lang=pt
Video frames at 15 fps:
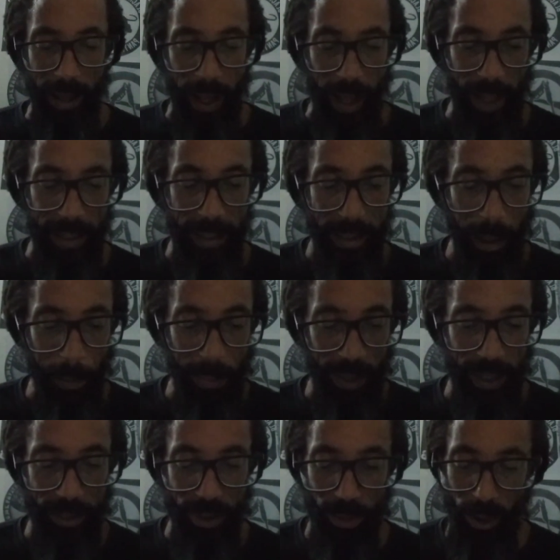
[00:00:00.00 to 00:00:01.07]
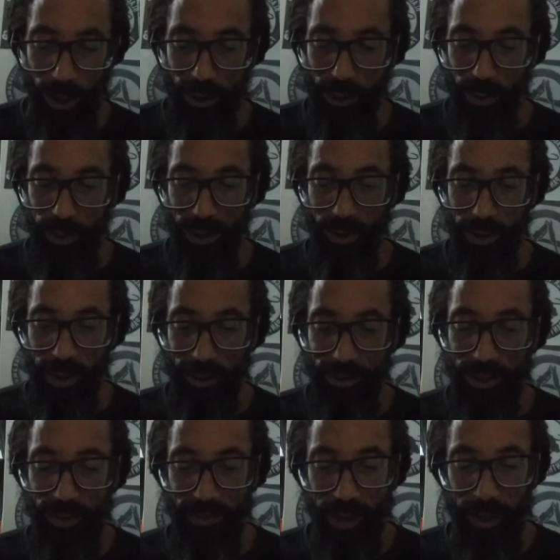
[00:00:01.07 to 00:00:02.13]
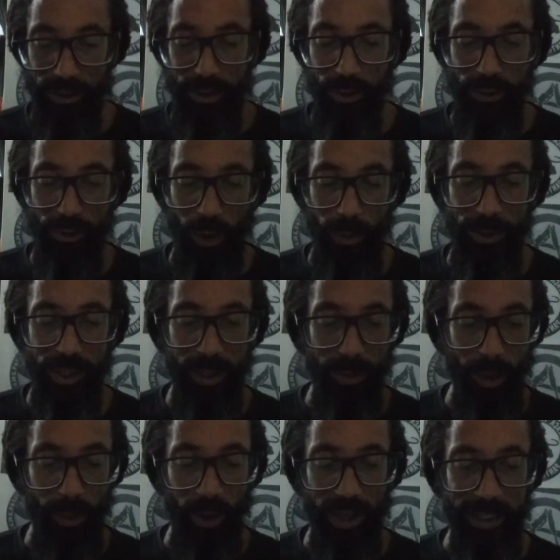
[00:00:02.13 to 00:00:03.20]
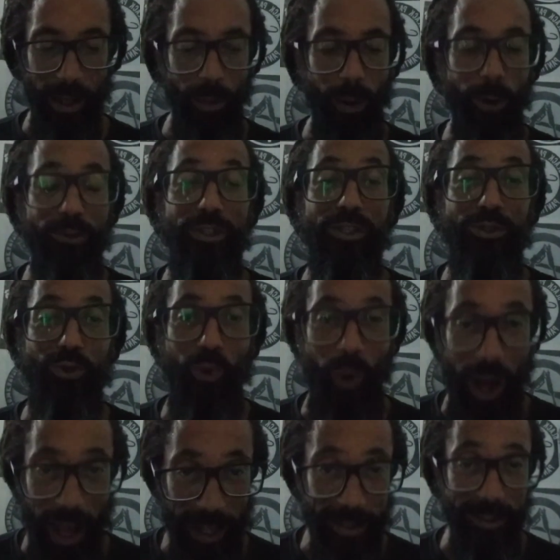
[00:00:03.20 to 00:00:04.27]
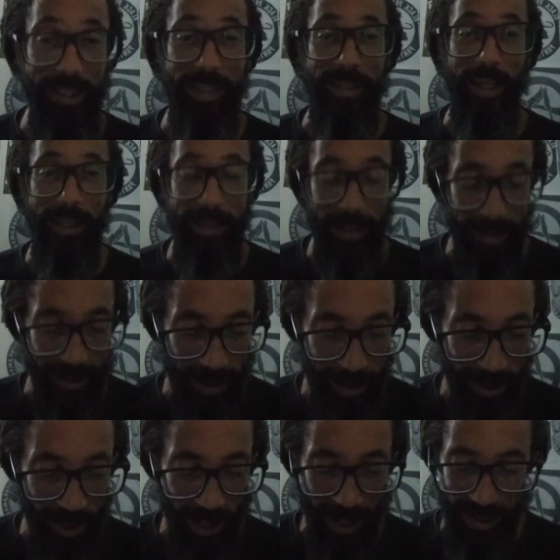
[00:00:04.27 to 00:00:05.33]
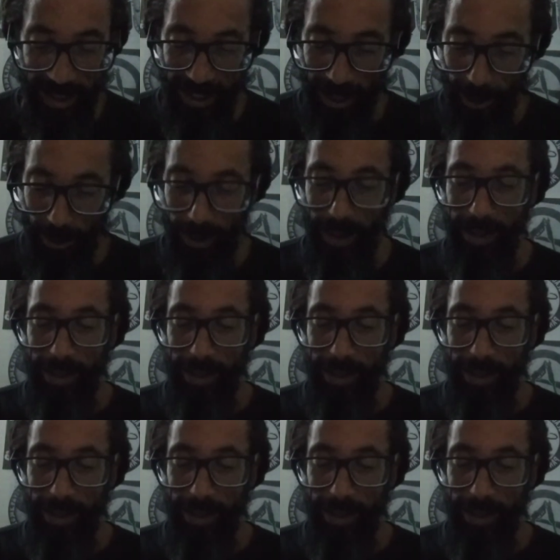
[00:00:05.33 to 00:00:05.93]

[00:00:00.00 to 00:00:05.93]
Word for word: Além da pena de morte, os prisioneiros tiveram seus nomes e memórias amaldiçoados até a terceira geração.